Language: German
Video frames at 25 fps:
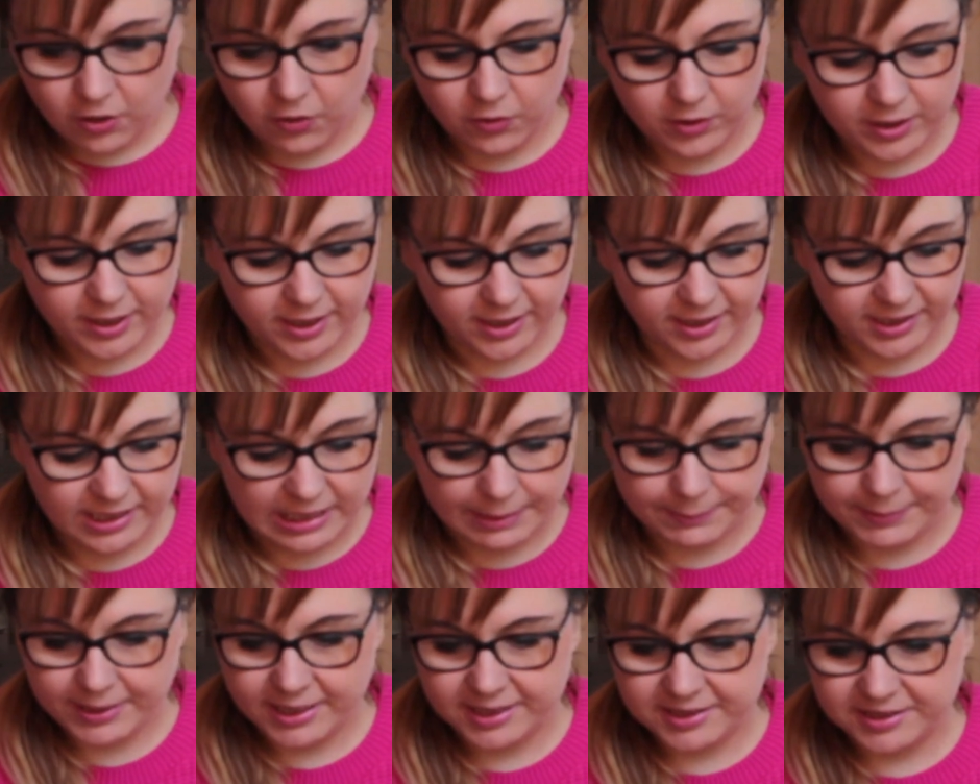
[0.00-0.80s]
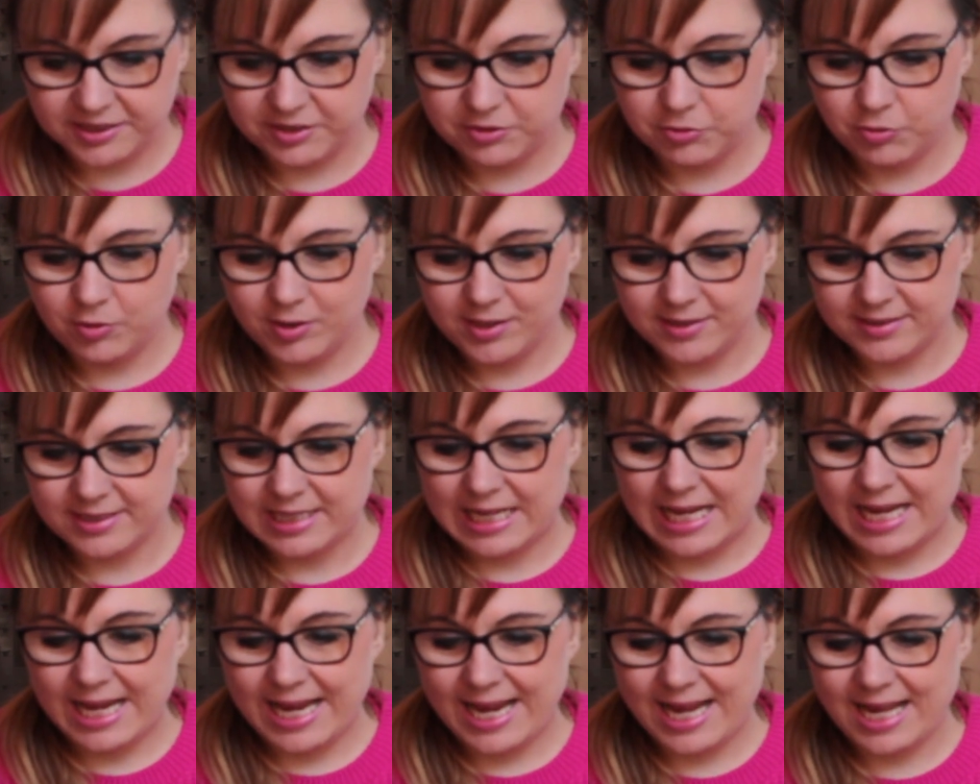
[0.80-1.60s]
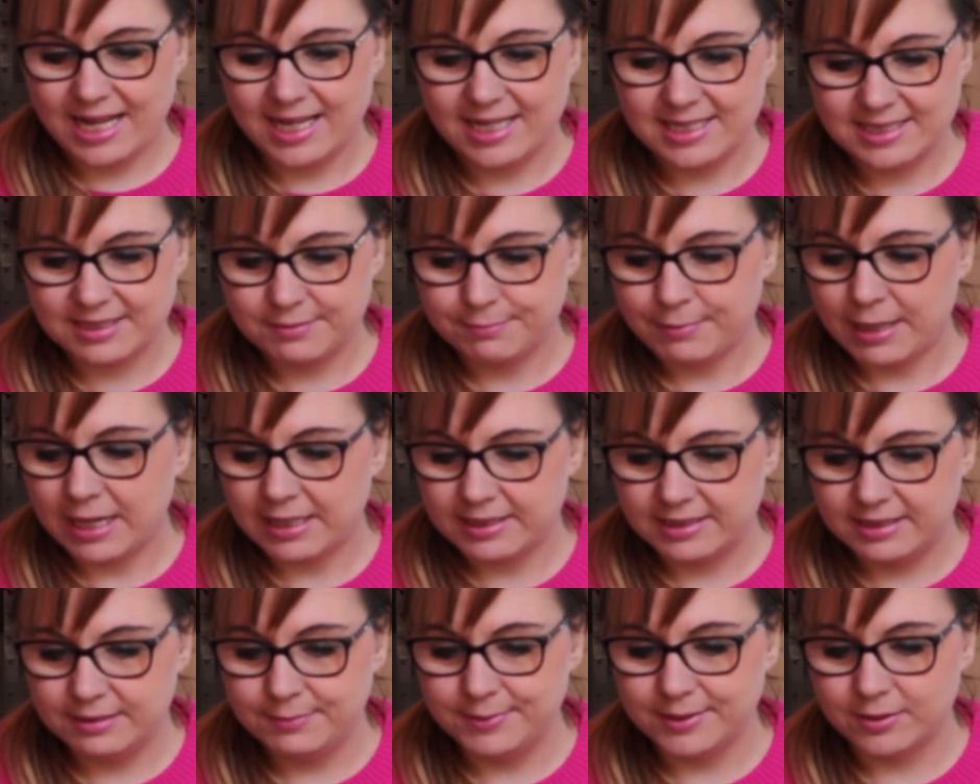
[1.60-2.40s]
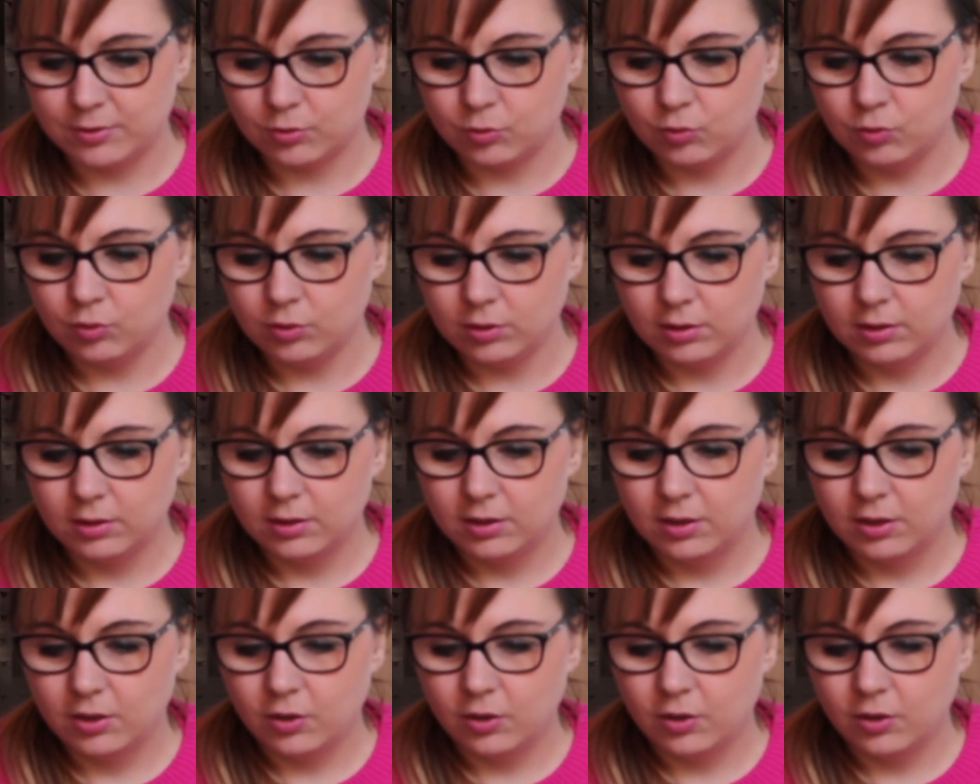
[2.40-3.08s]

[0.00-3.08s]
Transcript: Okay, ich habe gerade gegoogelt. Er heißt Marc Dimitru